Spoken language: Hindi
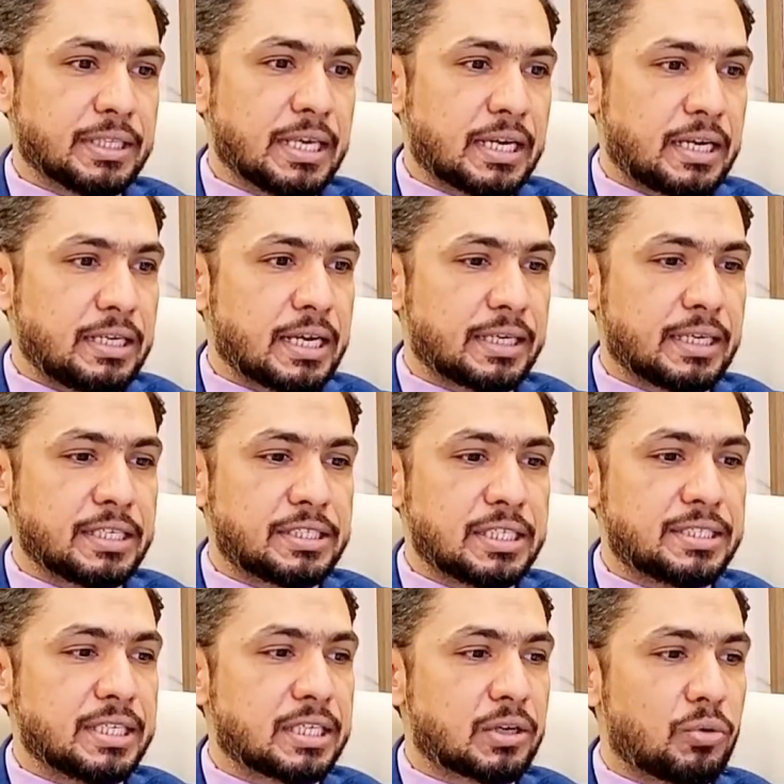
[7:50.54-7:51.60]
देख लिया कि जी
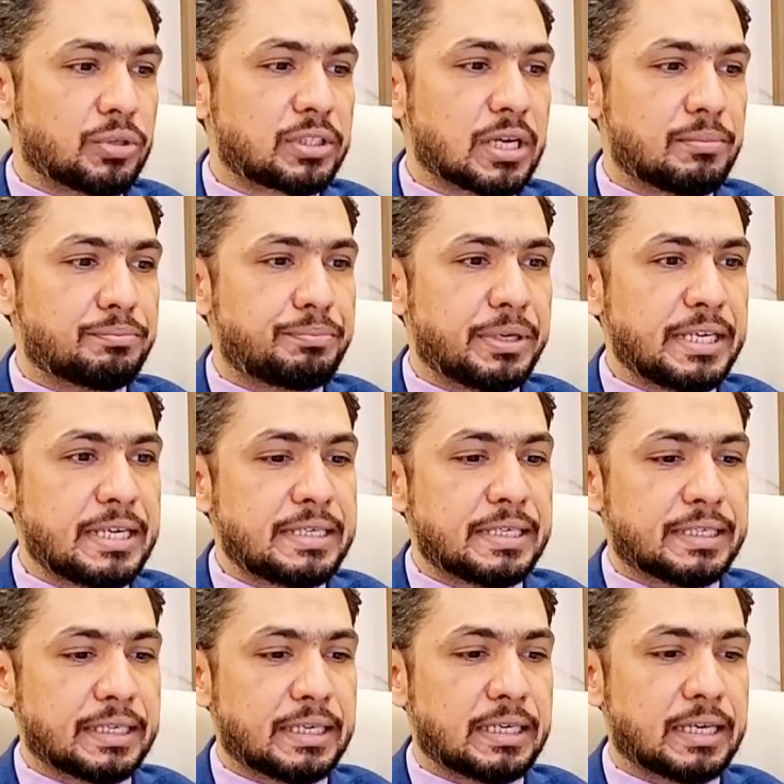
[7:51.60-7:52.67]
सी अकाउंट कंप्लीट
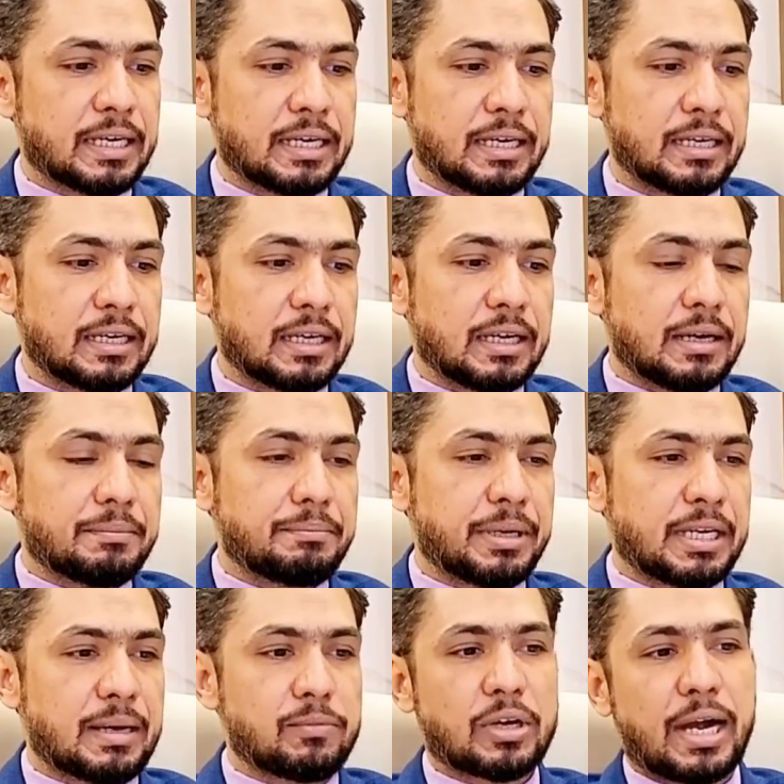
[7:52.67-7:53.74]
डिटेल है
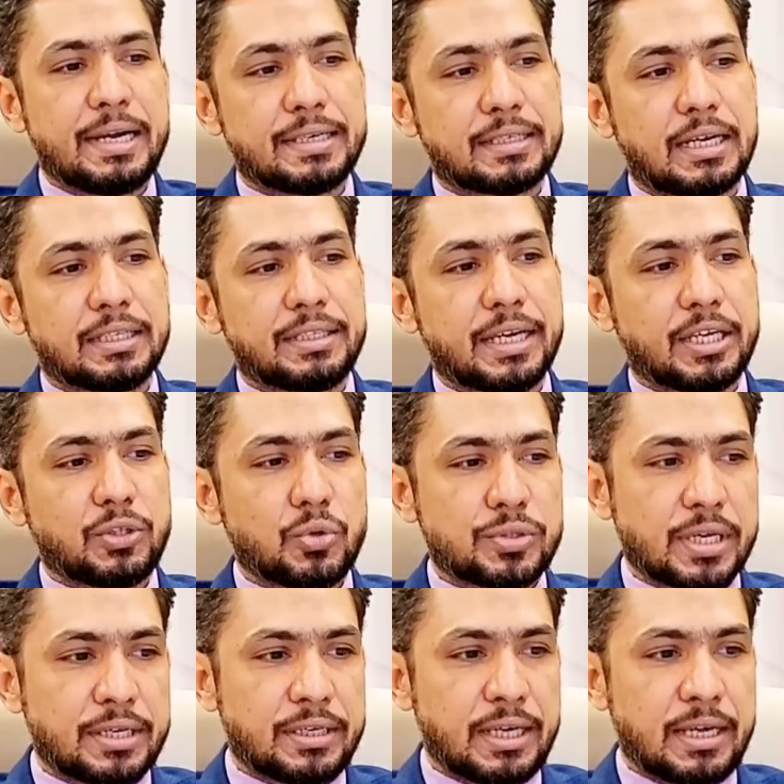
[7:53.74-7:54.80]
मैंने आप गाइड कर दिया कि
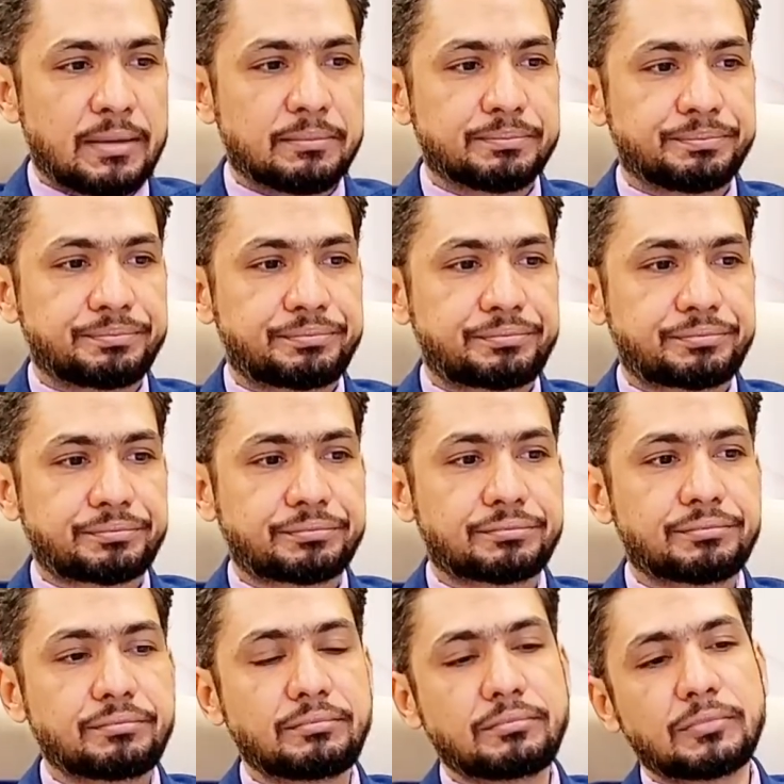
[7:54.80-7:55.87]
यूज़र नेम
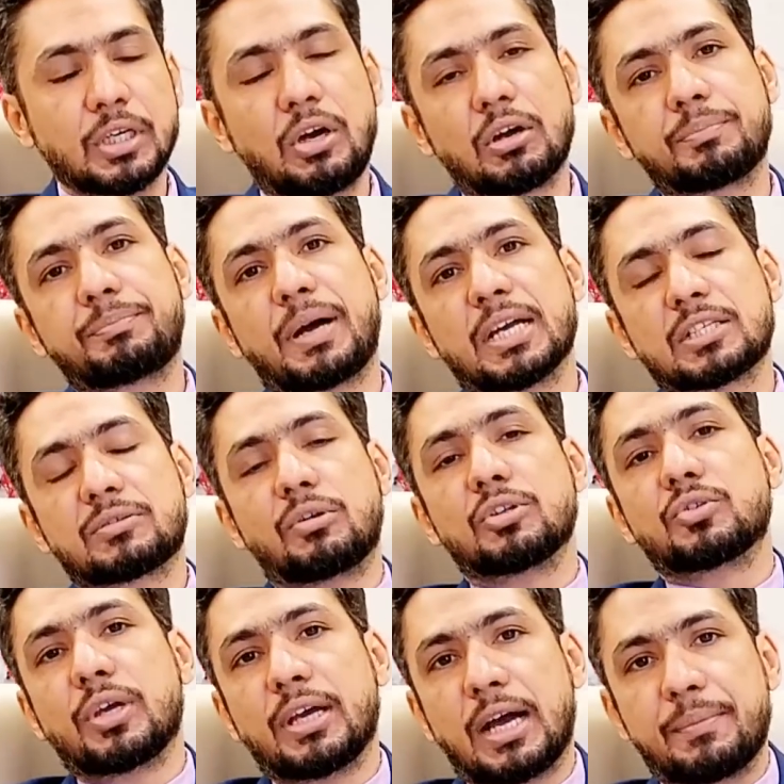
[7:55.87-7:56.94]
और
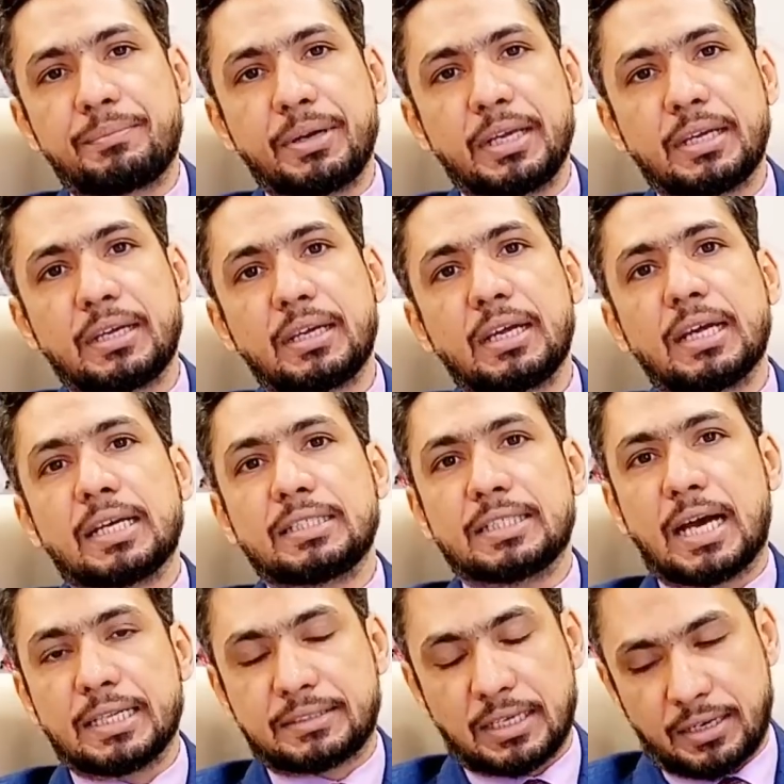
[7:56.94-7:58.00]
पासवर्ड जो है आपने
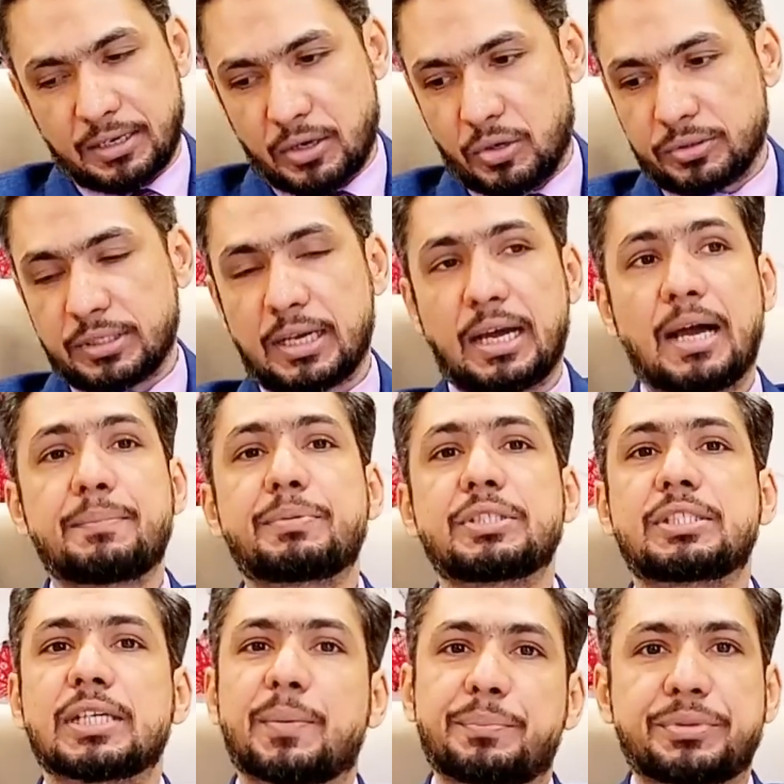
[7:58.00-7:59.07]
याद करना होता है
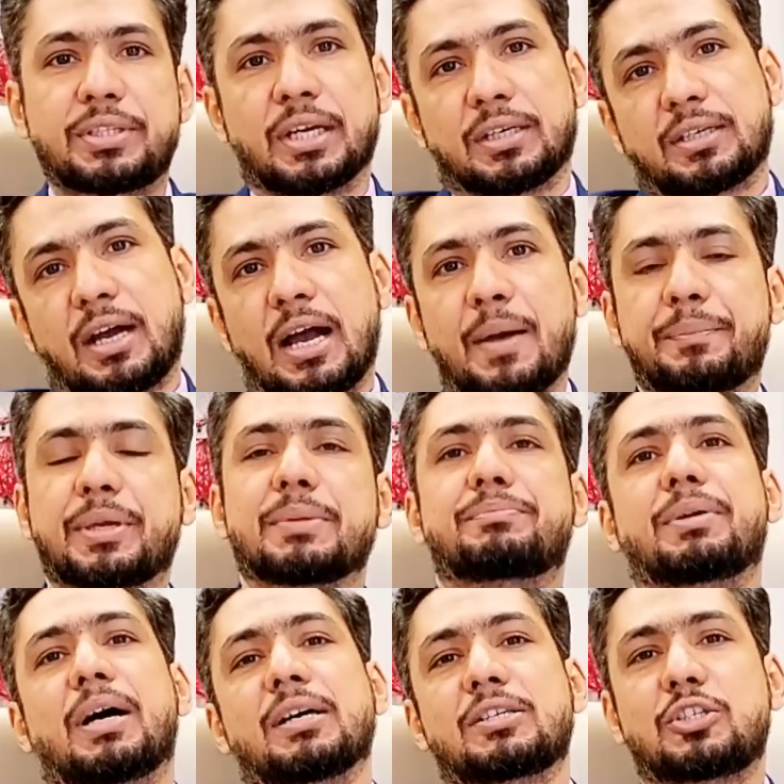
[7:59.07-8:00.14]
अब जब तक आपके
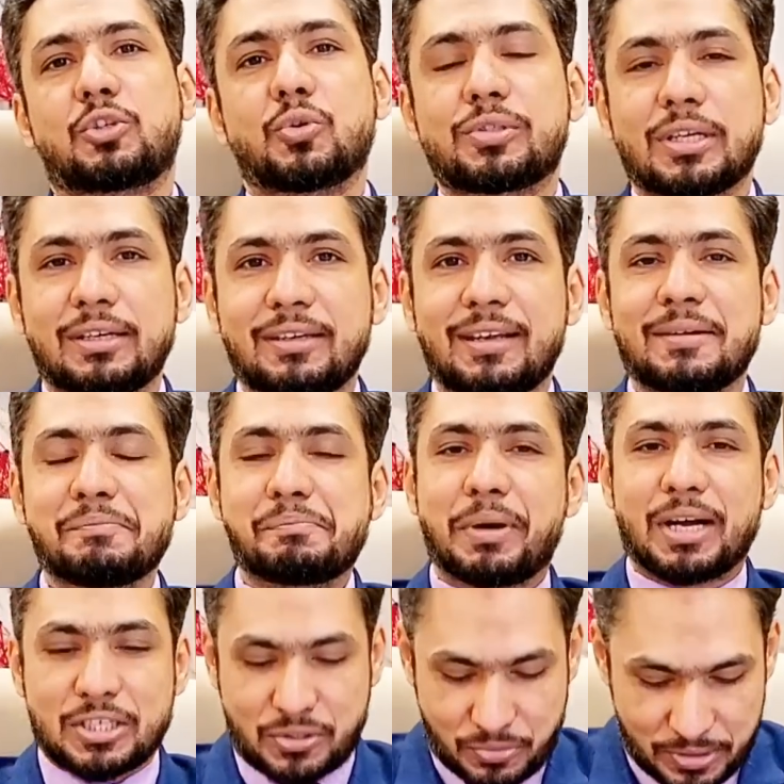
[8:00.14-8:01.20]
पास यूज़र नेम
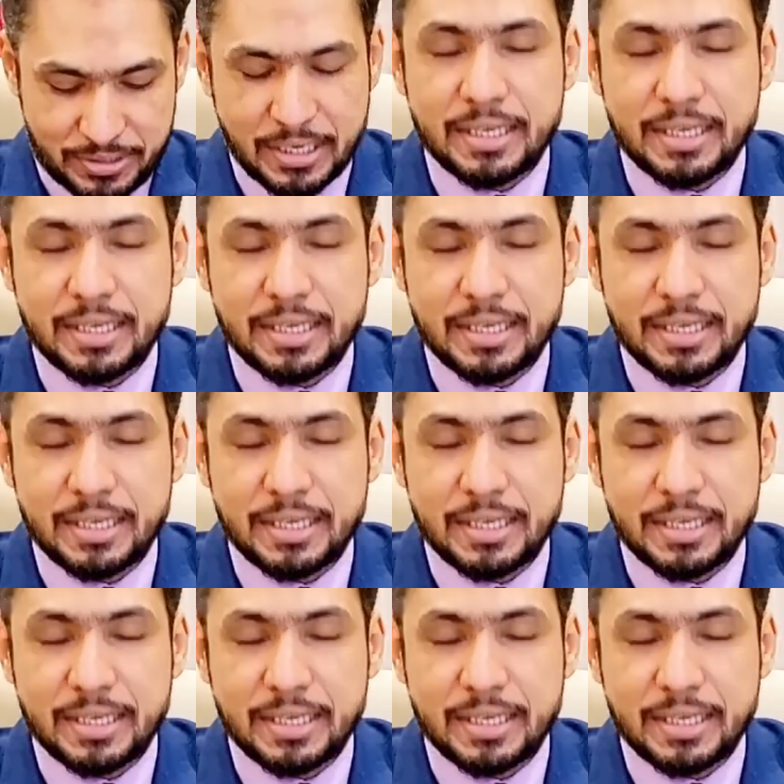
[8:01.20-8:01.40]
पासवर्ड